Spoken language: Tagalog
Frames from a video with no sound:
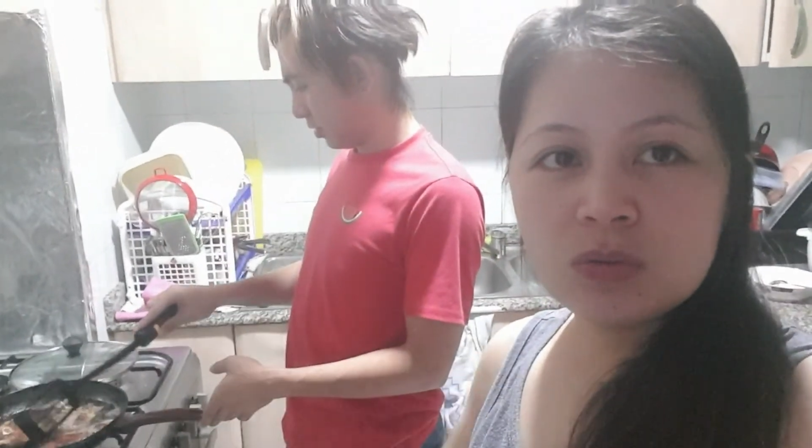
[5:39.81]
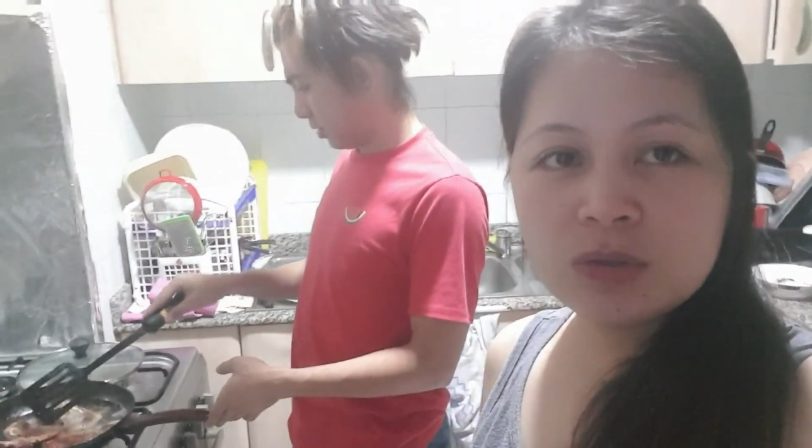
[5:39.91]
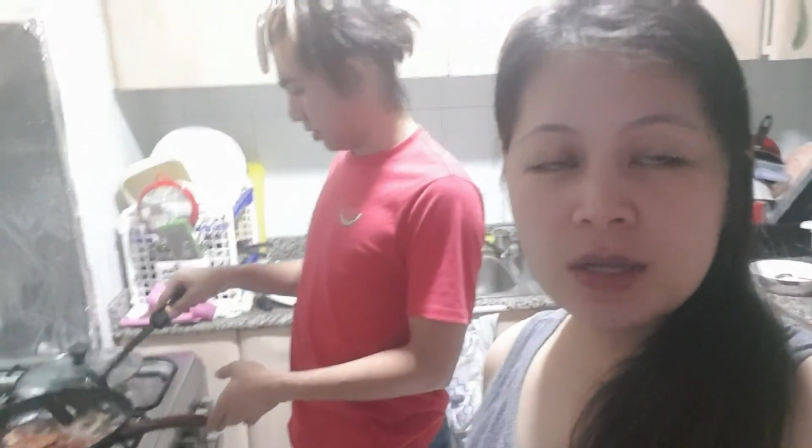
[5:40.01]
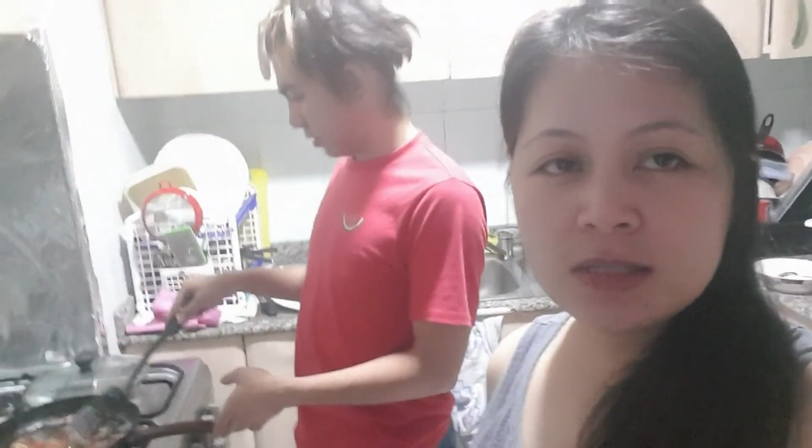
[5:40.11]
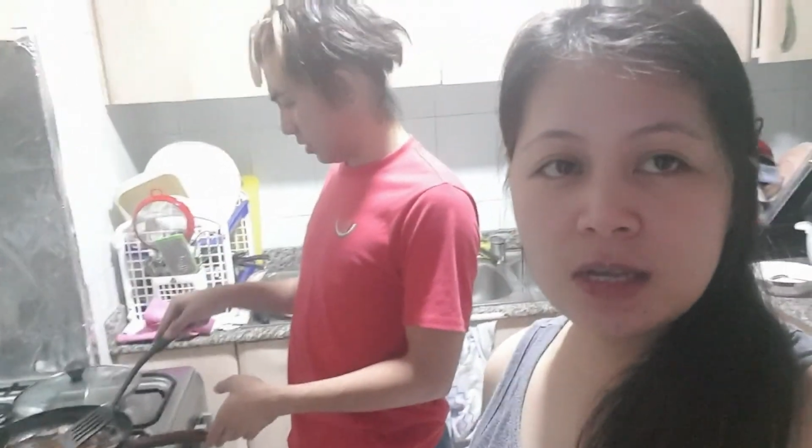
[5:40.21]

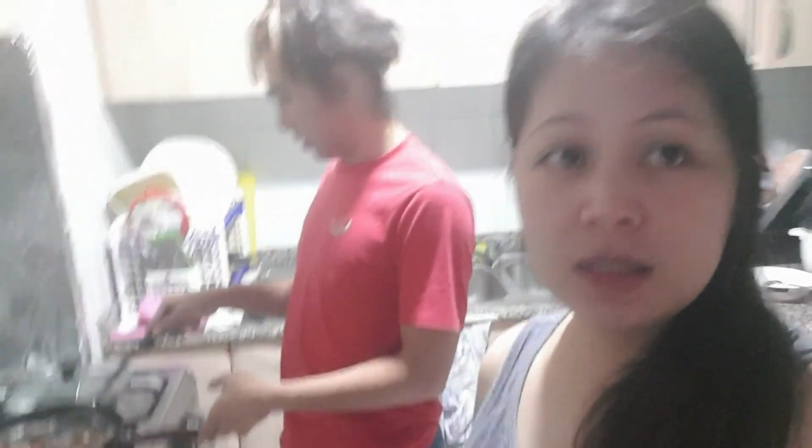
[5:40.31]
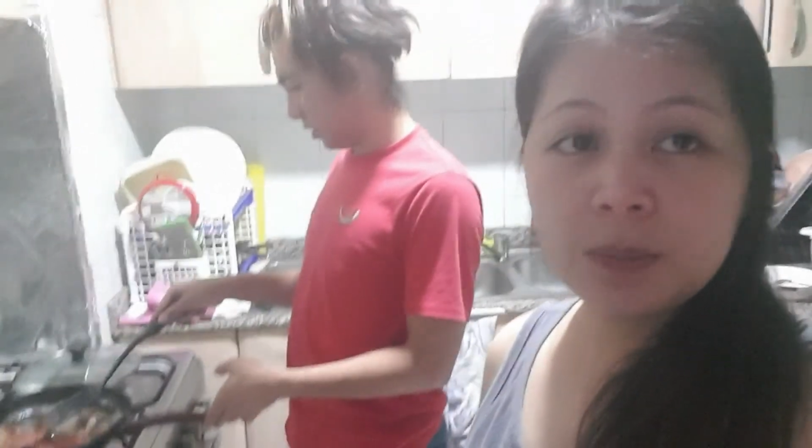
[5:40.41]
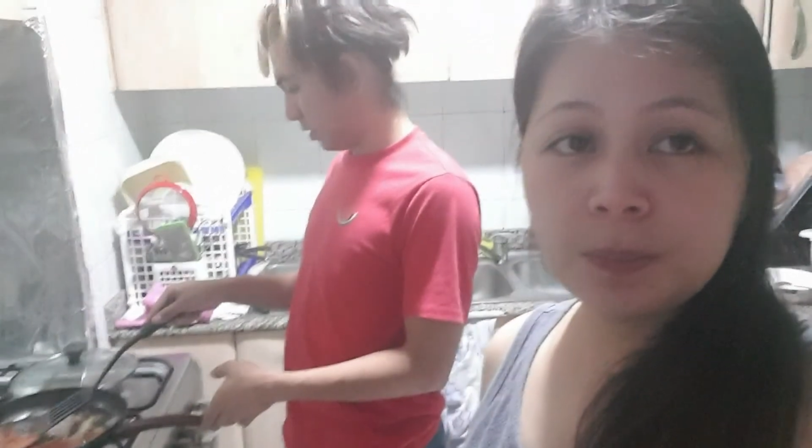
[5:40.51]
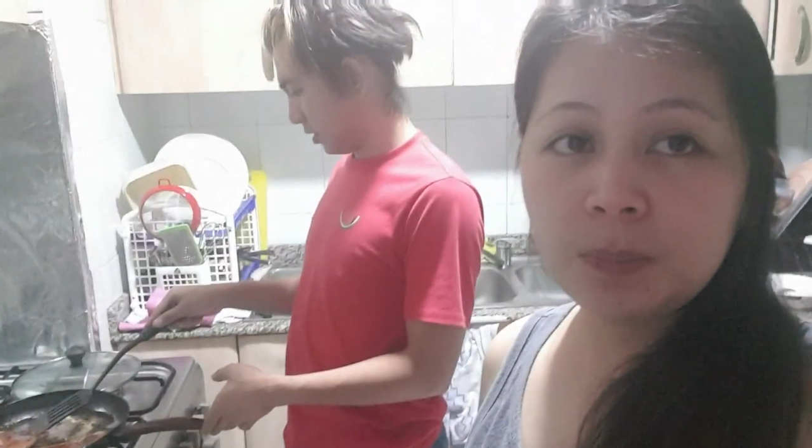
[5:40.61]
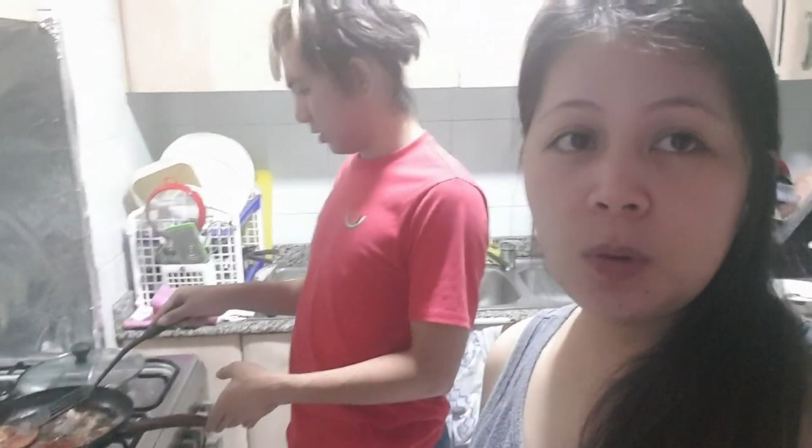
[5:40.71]
kung saan saan
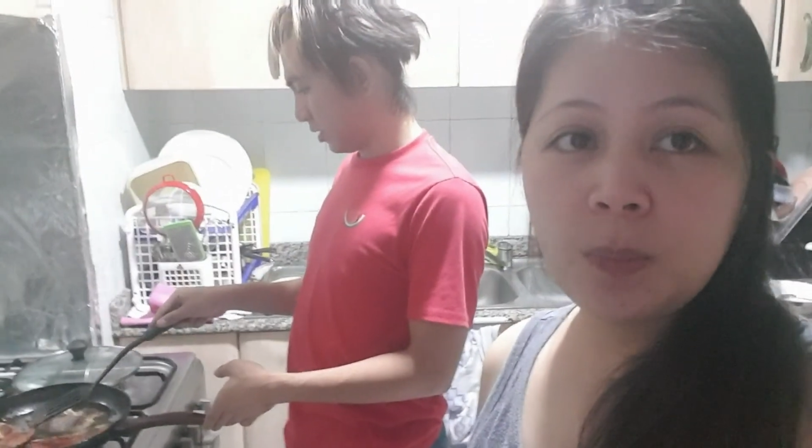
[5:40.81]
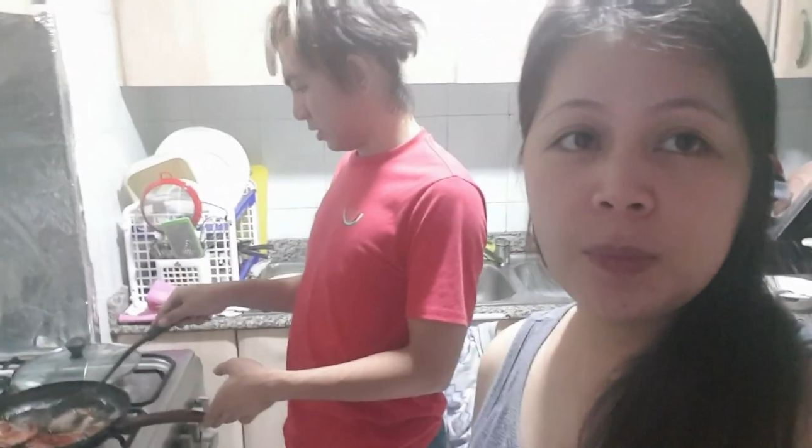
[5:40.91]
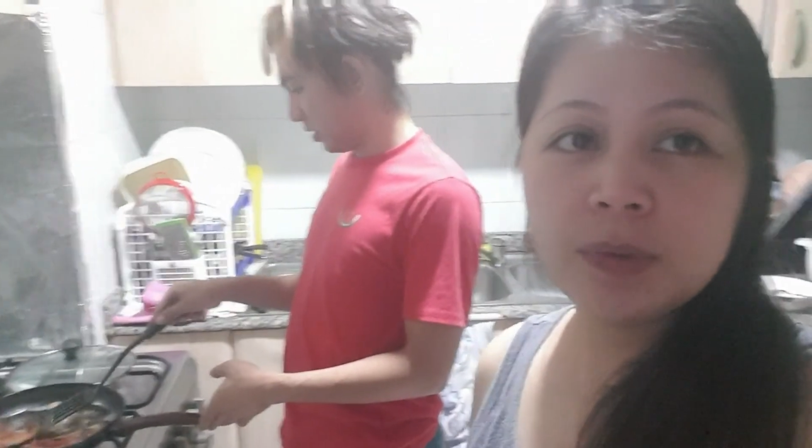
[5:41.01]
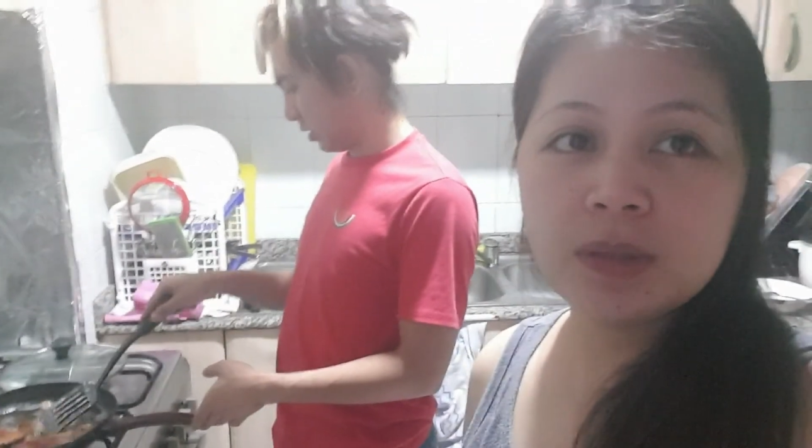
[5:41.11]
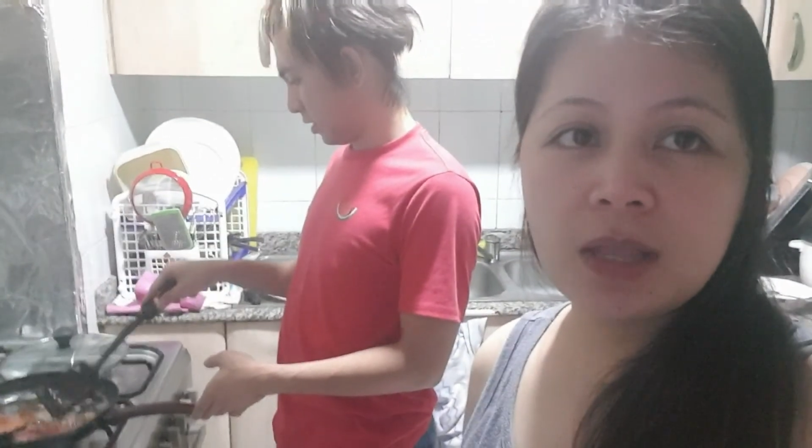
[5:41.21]

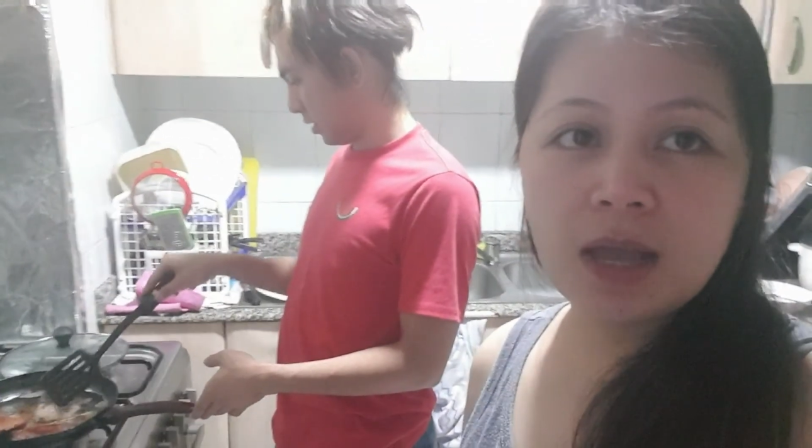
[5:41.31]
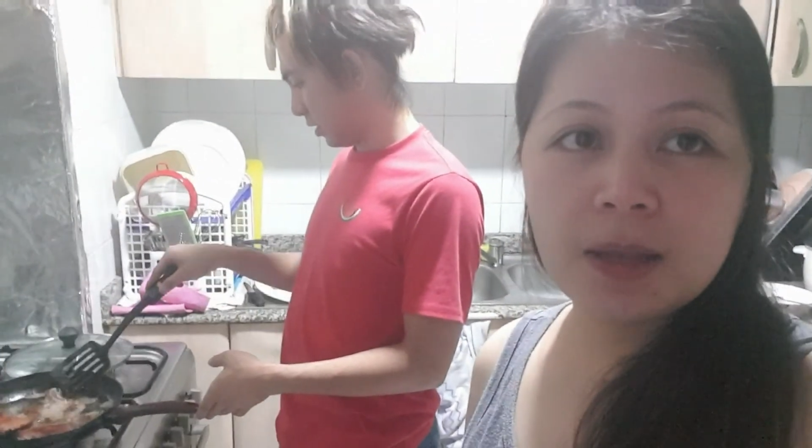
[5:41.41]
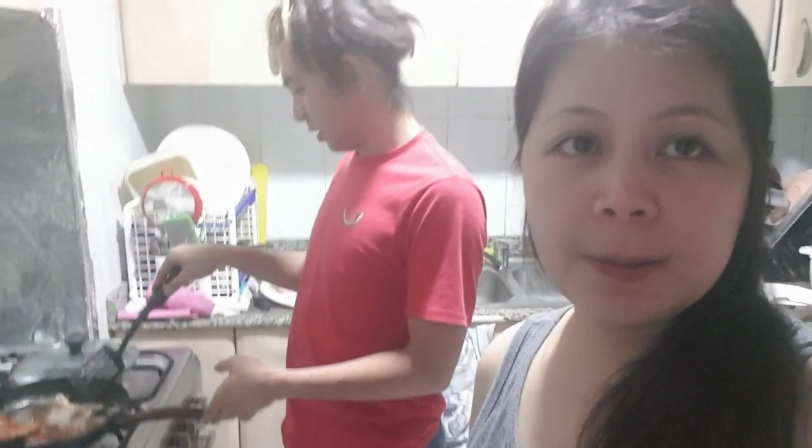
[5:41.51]
nagpupunta.